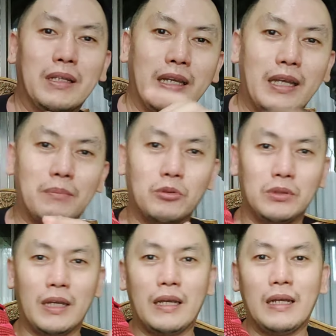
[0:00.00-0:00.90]
banyak yang
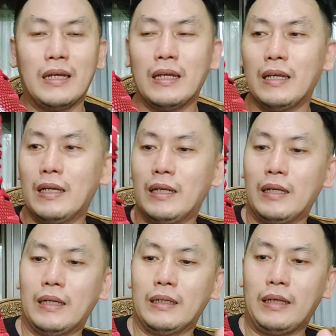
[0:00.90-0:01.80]
punya.
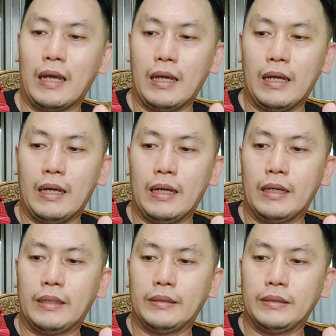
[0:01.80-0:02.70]

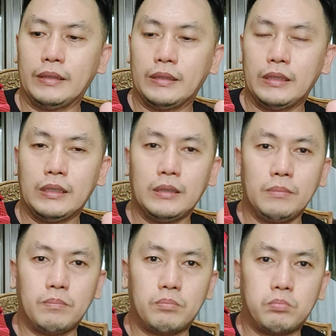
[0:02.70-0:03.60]
Dan
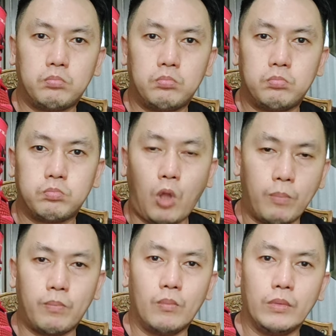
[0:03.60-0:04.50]
ini
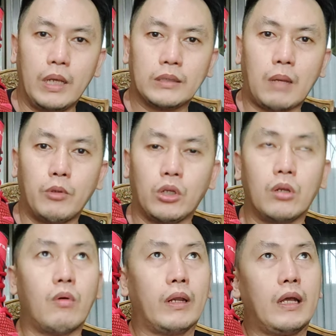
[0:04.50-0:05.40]
top ya sampai
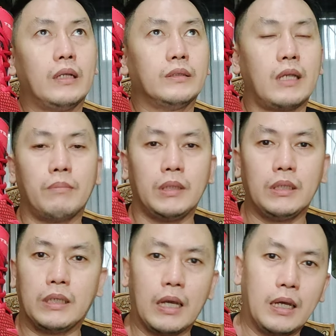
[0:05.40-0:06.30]
dikeluarkan sampai
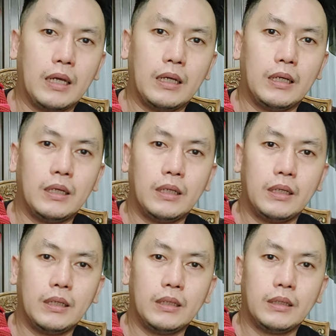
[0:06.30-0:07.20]
tiga
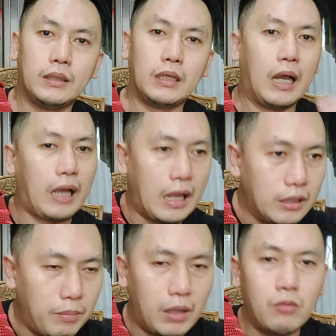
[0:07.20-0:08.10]
tiga
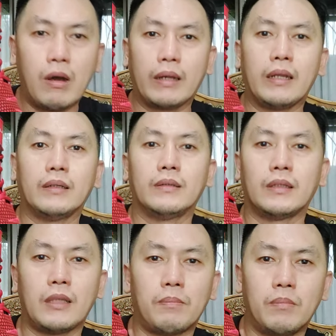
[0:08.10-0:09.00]
kali pengeluaran,
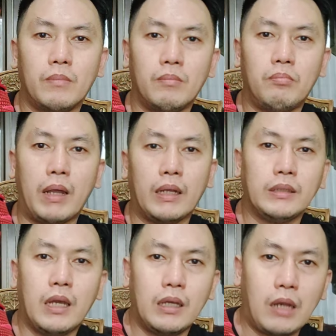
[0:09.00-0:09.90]
tetap
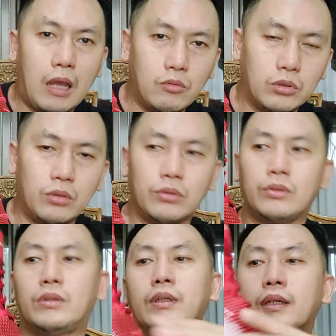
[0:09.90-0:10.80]
barangnya laku
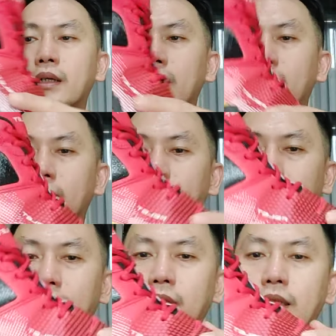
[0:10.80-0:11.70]
terus.
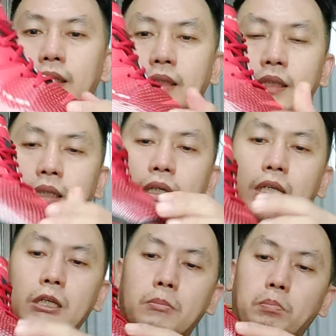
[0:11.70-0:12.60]
Jadi di
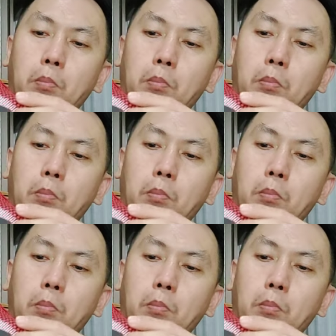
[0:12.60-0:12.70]
sini